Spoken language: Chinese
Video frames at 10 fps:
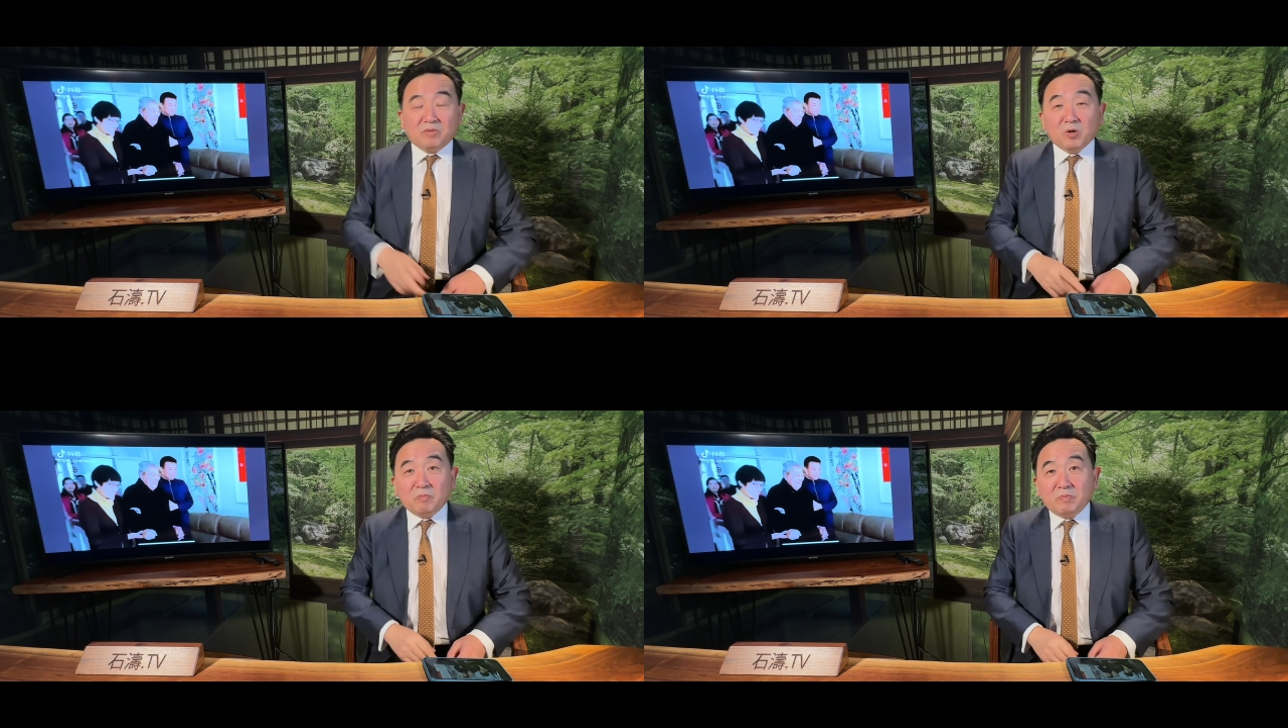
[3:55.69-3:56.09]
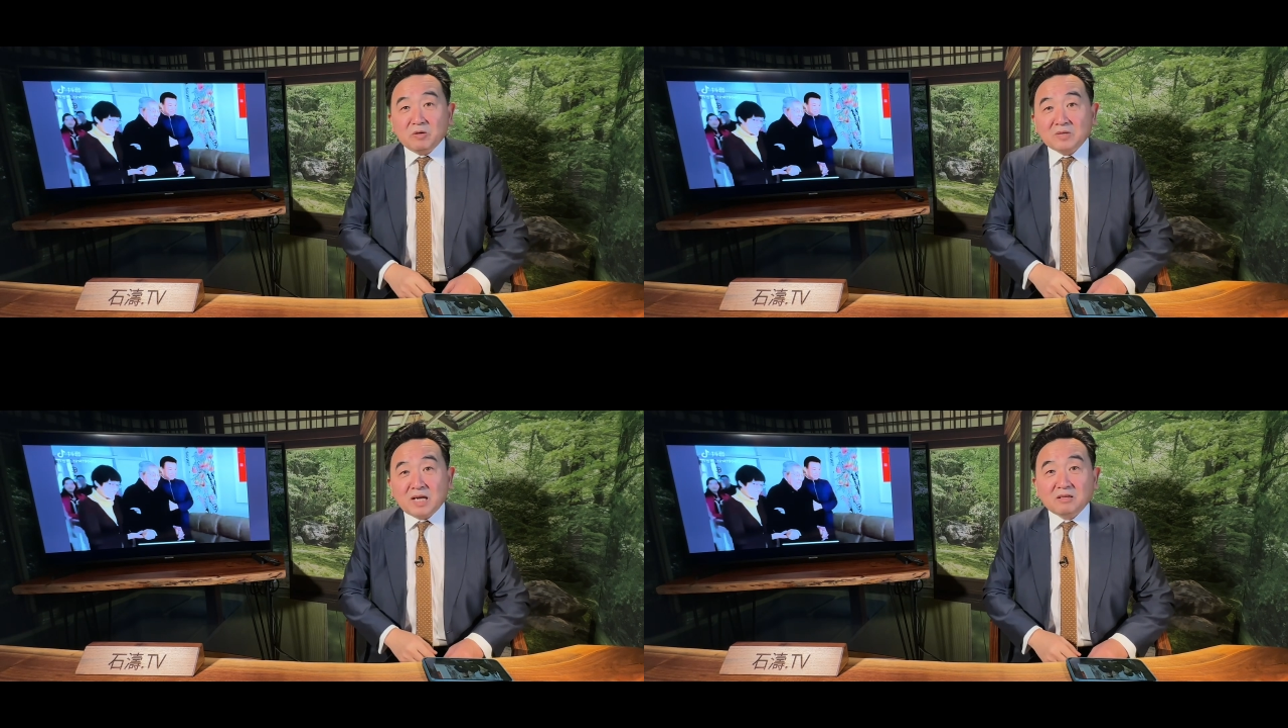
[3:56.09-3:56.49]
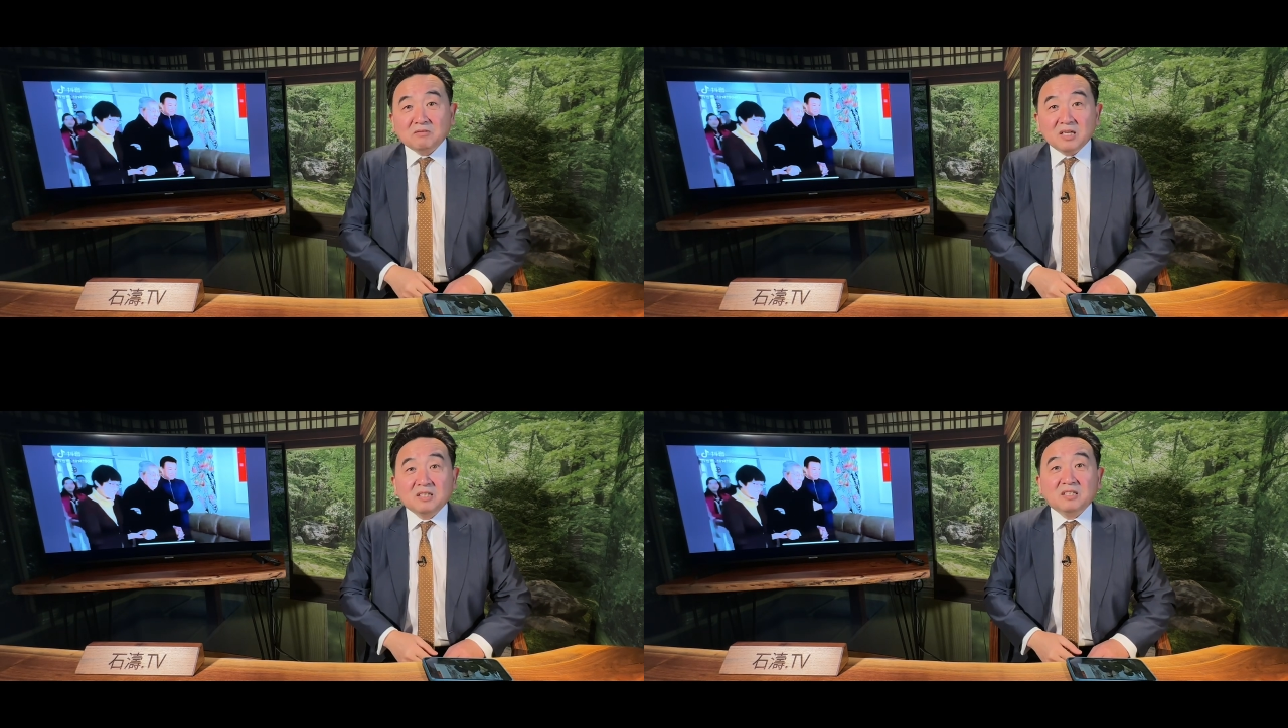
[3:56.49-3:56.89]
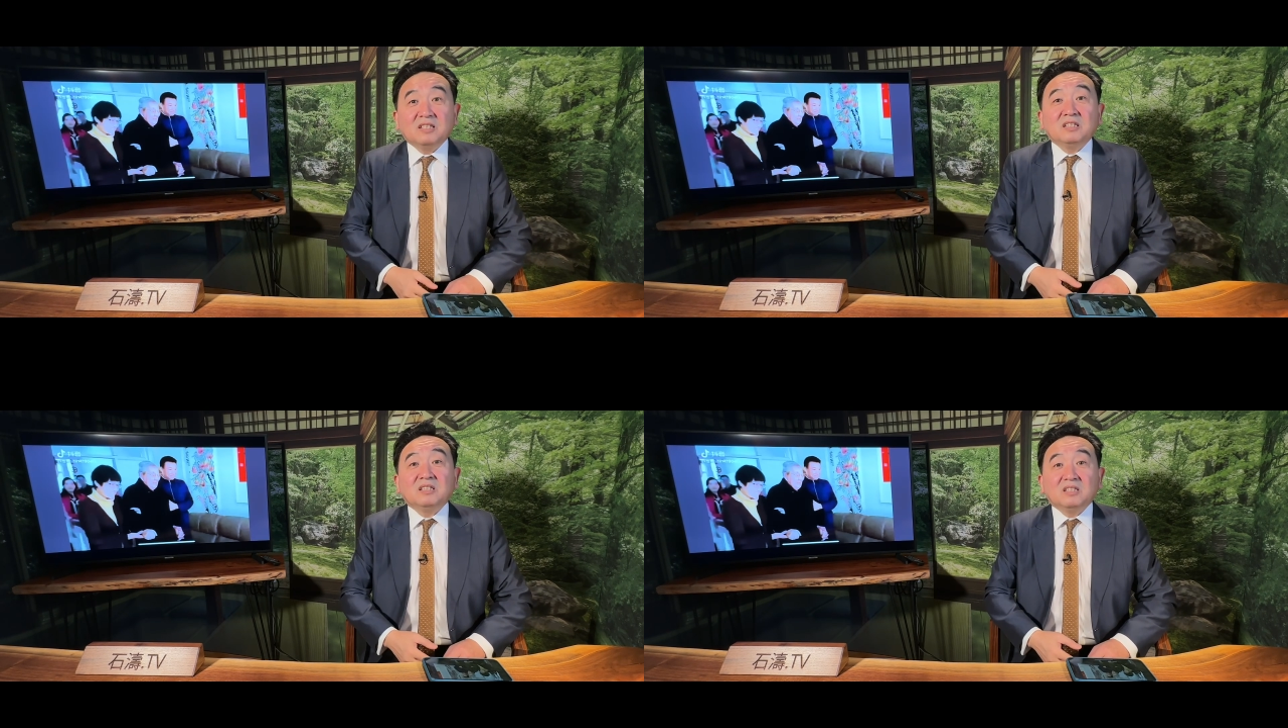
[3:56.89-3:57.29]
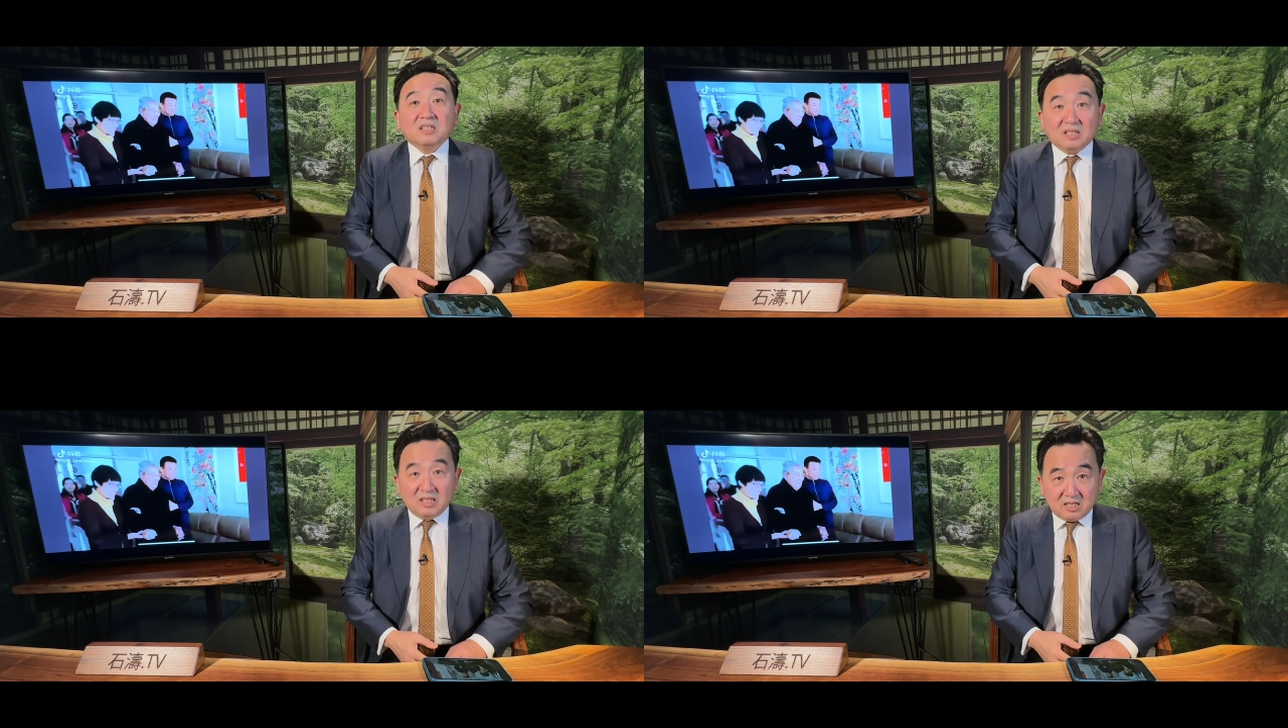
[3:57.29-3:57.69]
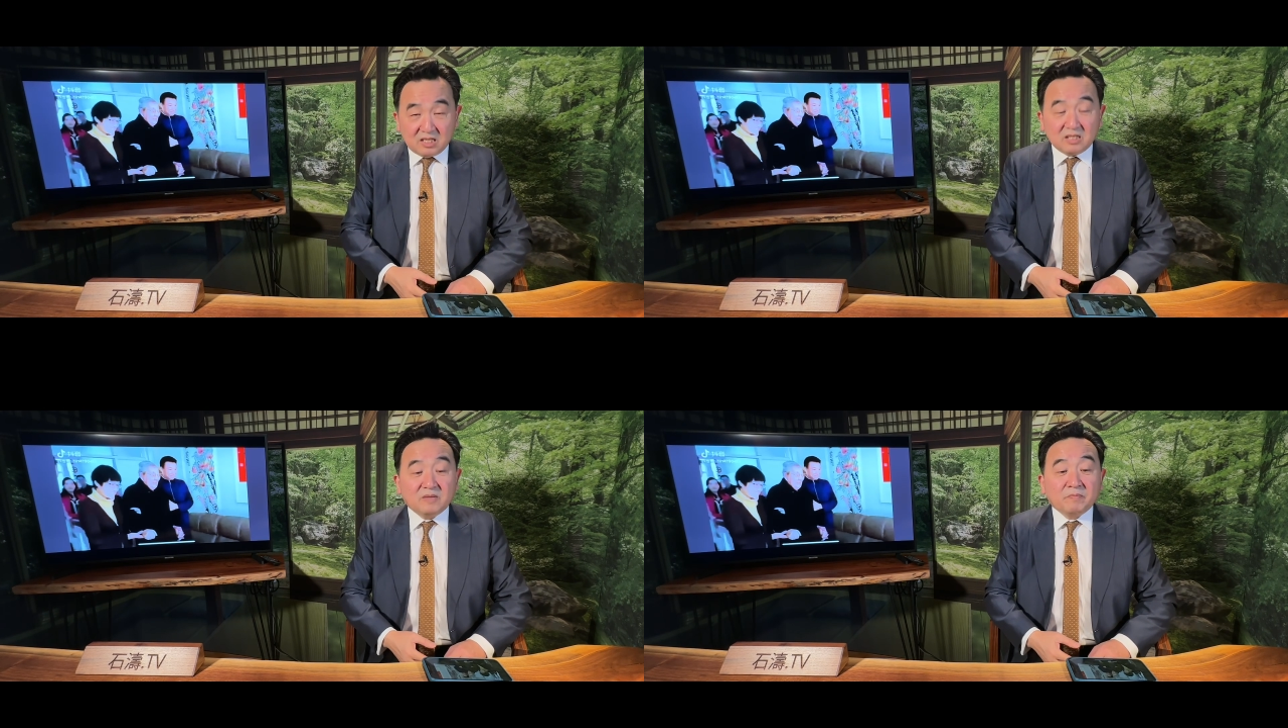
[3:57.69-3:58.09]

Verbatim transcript: 我们没有看到任何人离世，